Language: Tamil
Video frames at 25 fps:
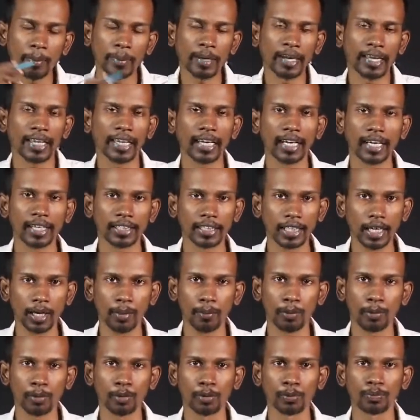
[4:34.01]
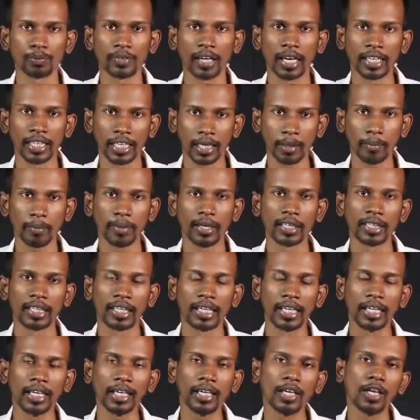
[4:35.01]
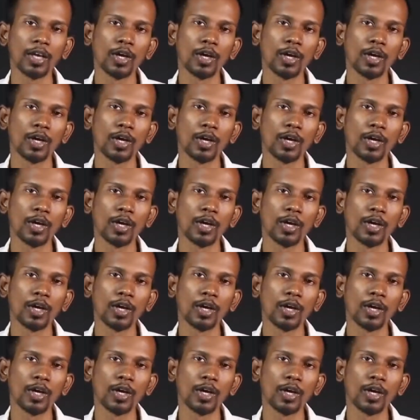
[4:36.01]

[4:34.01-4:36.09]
நம்ம கையை நகர்த்தினா போதும் அதே மாதிரி